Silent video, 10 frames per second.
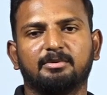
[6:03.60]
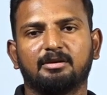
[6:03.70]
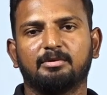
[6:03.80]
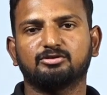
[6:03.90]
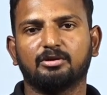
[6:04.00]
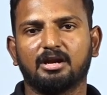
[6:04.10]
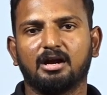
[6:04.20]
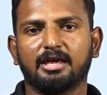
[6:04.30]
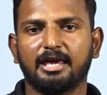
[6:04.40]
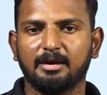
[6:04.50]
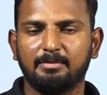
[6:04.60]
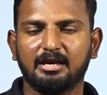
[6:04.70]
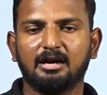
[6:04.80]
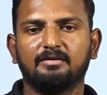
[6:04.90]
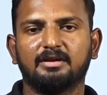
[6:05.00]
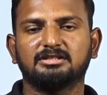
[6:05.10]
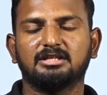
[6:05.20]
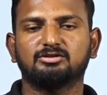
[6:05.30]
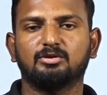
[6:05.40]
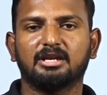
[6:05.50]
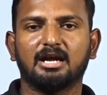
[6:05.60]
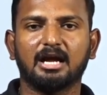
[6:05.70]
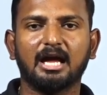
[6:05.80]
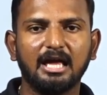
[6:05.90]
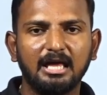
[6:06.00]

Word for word: அப்படின்ற மாதிரி சொல்லியிருக்காங்க ஏபிக்கு ஆவரேஜ் என்னன்னு சொல்லியிருக்காங்க